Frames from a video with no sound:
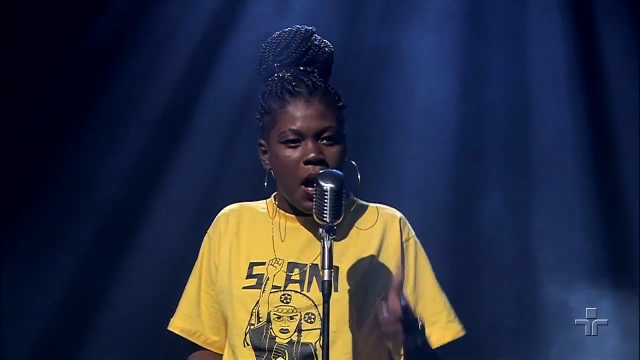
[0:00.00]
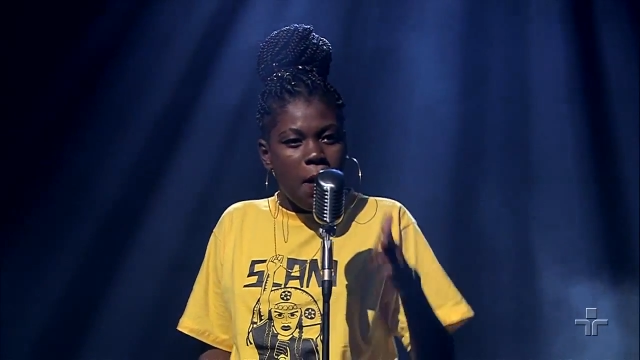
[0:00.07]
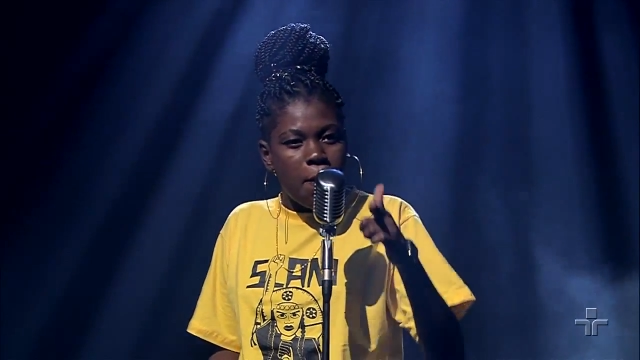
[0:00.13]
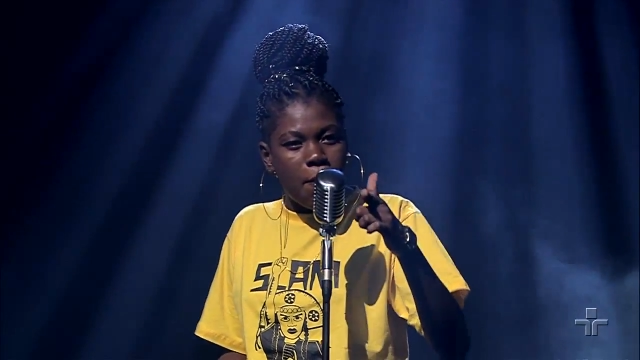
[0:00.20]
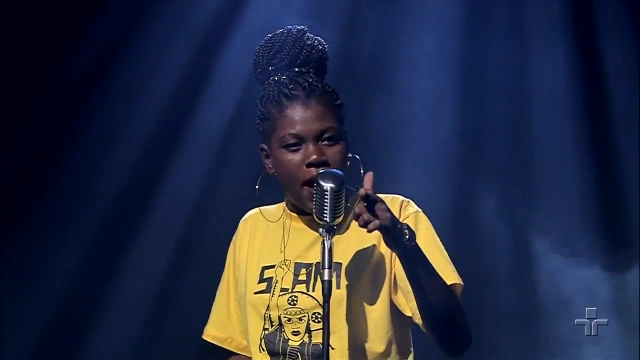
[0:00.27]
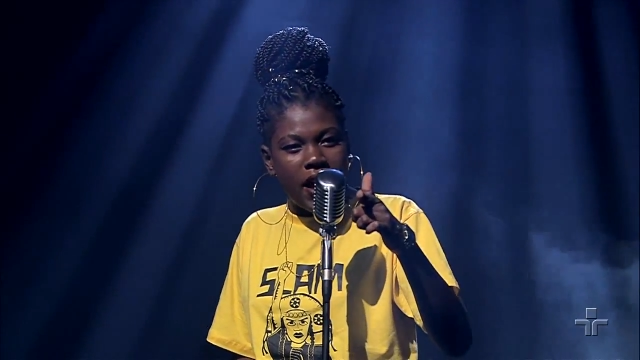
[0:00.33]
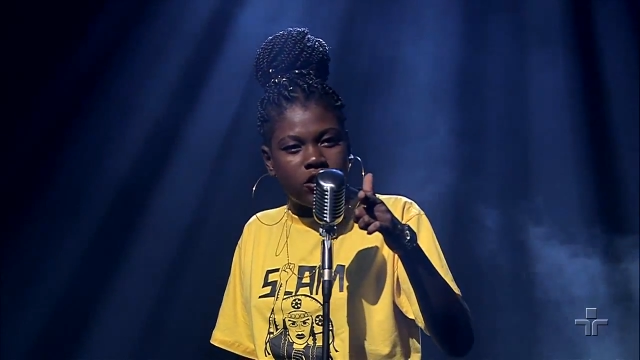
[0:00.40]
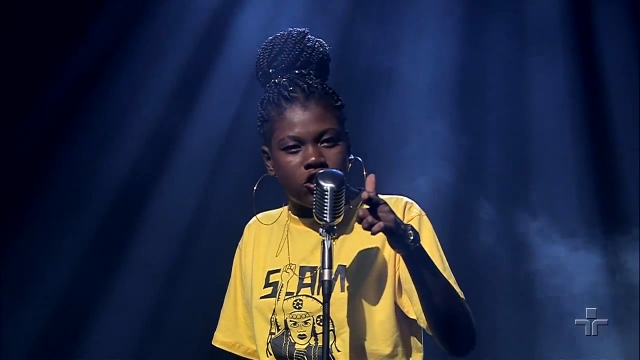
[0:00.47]

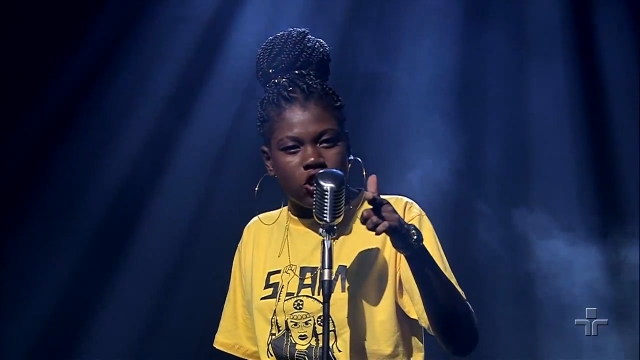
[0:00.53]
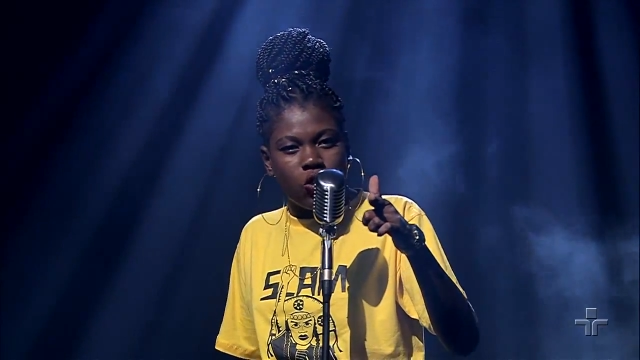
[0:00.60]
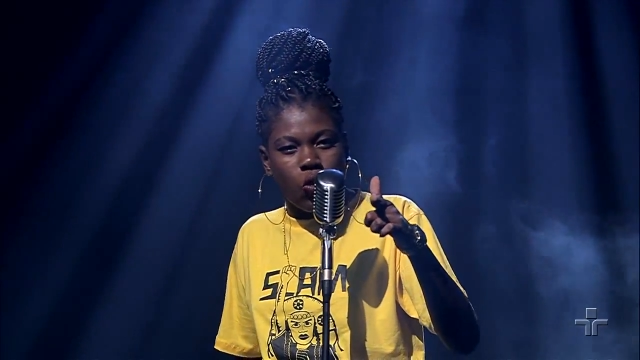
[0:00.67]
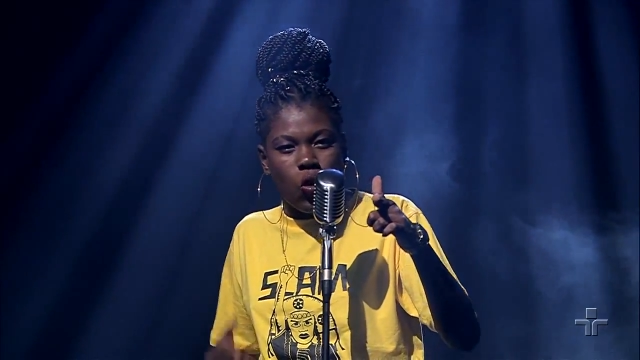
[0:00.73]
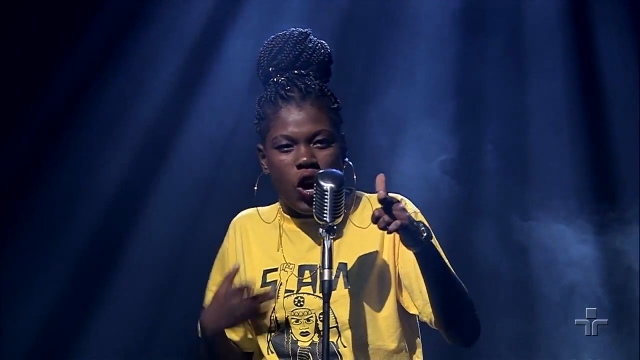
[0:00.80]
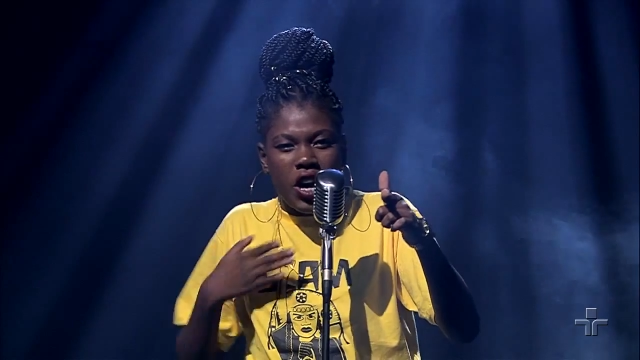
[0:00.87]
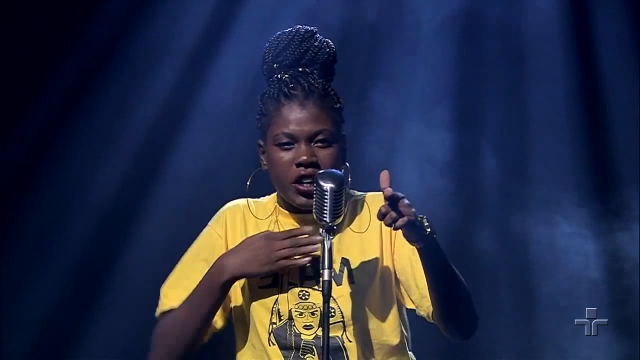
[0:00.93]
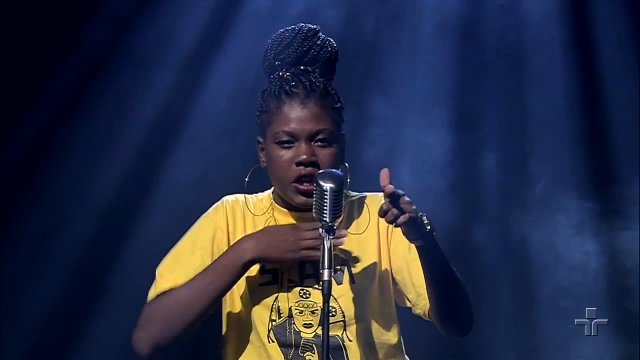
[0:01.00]

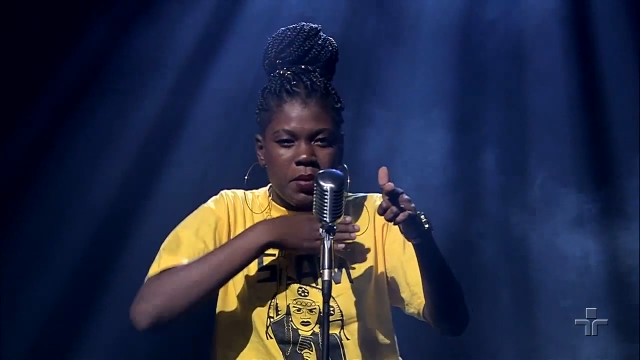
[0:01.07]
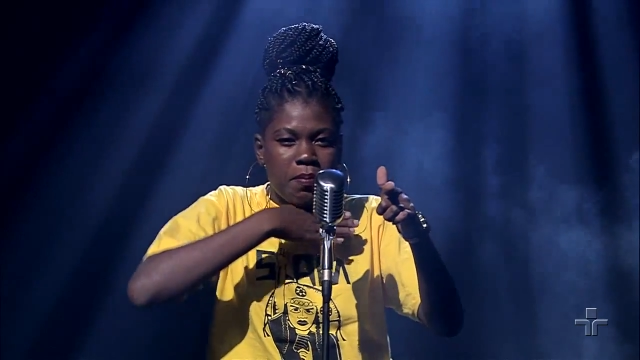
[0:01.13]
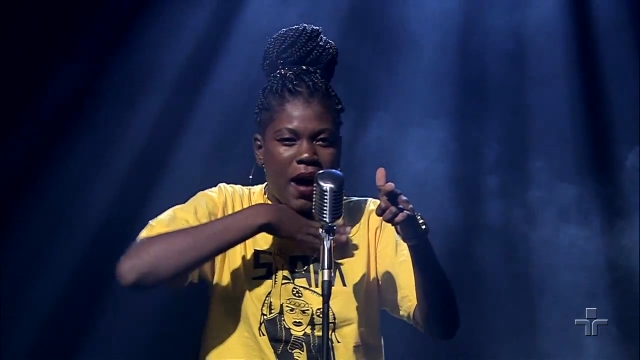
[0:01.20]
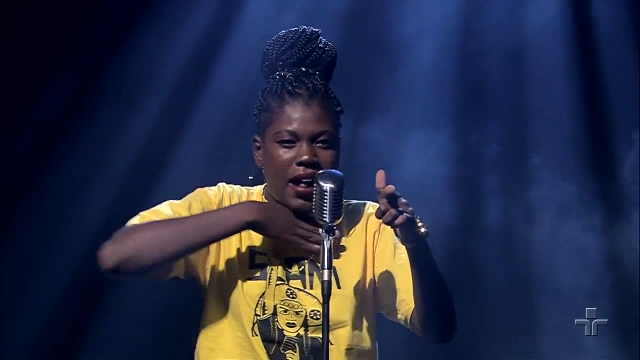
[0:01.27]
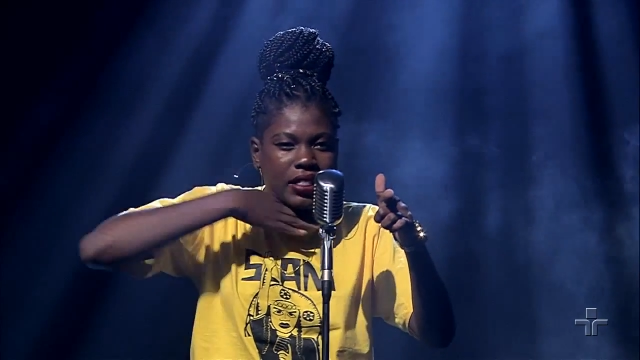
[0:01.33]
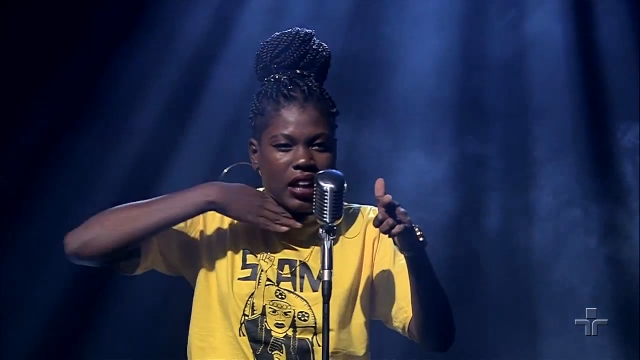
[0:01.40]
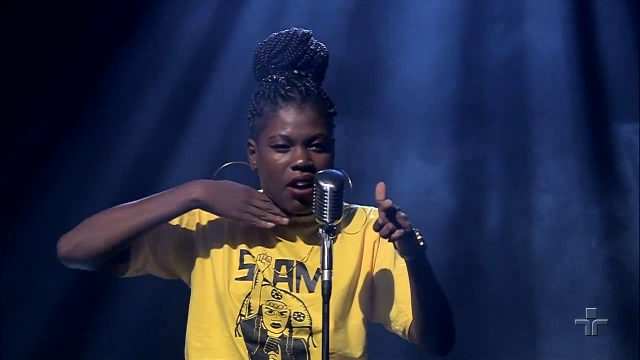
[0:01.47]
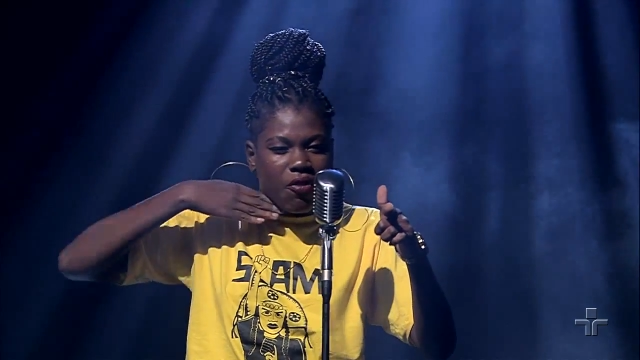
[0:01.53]
Médico que
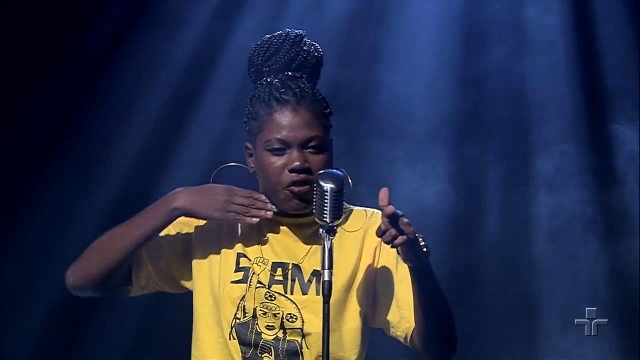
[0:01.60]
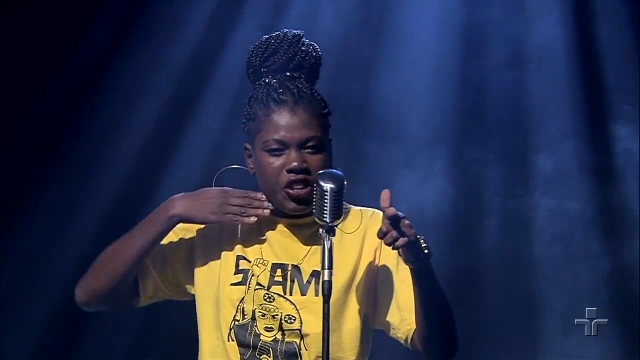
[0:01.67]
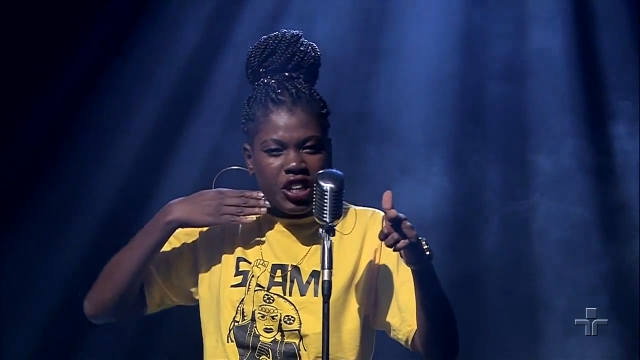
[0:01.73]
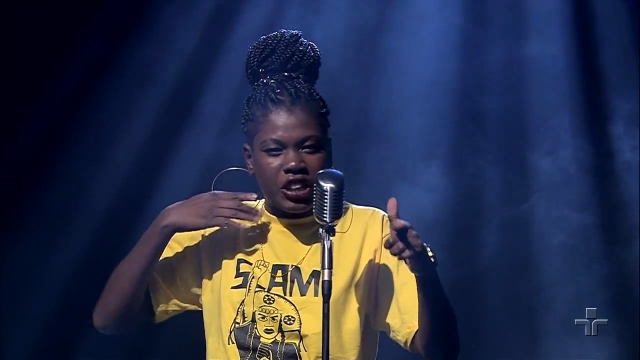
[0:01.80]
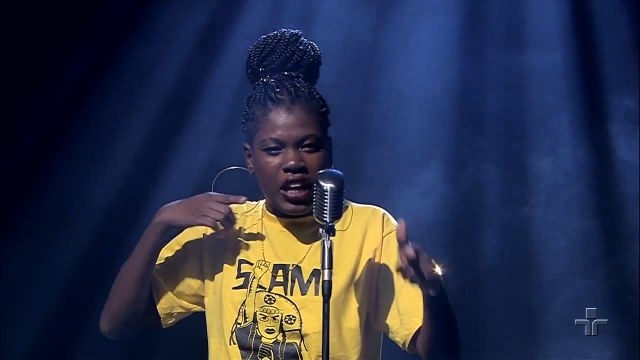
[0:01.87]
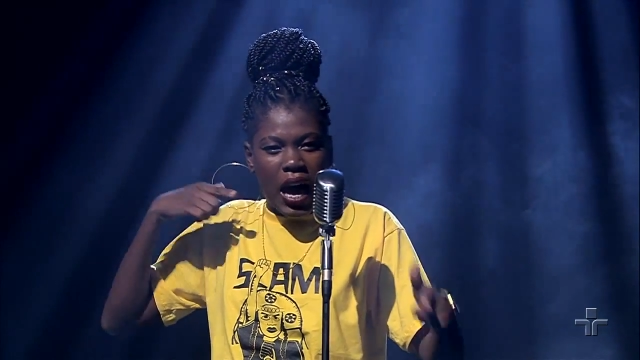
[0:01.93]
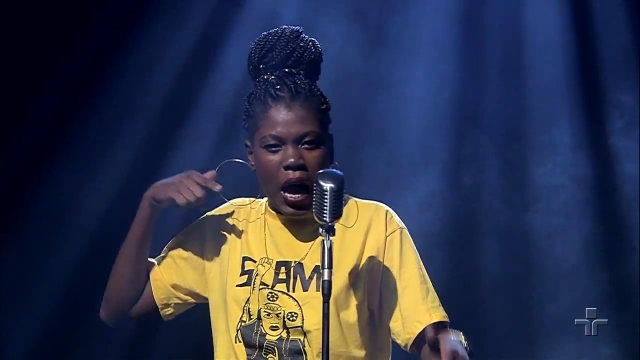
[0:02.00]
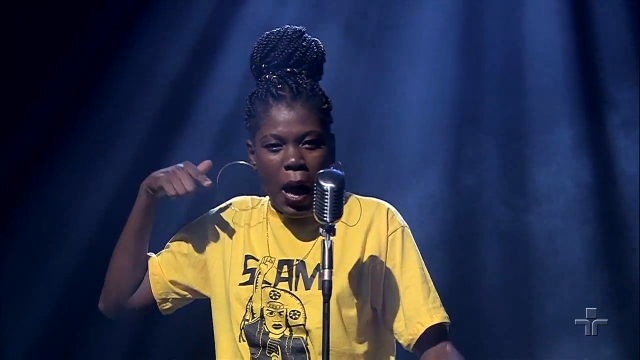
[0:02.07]
mata a
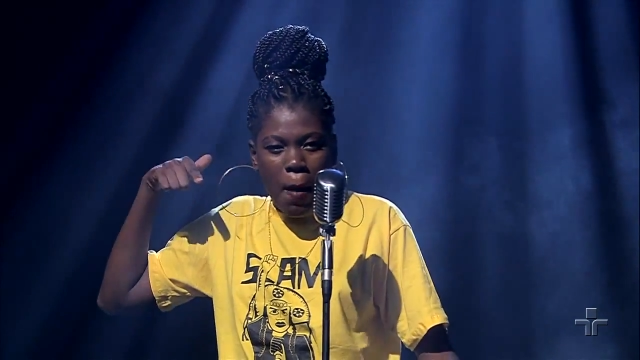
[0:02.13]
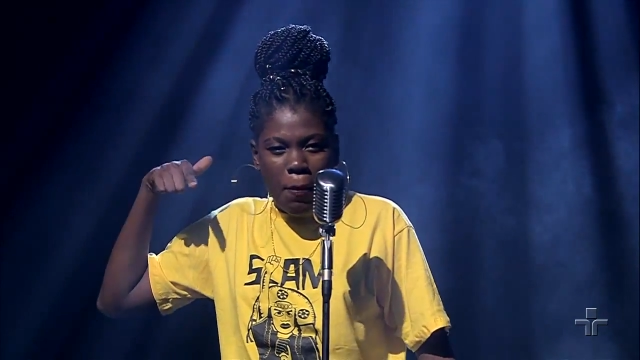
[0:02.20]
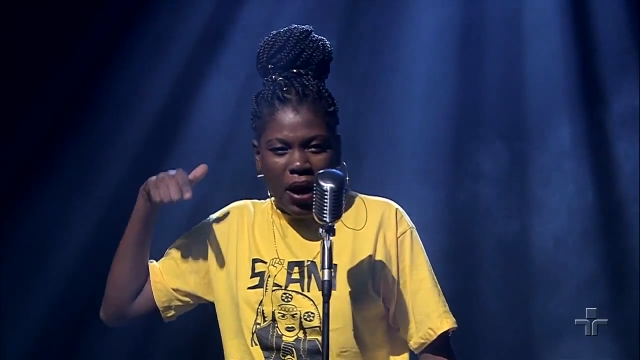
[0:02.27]
vida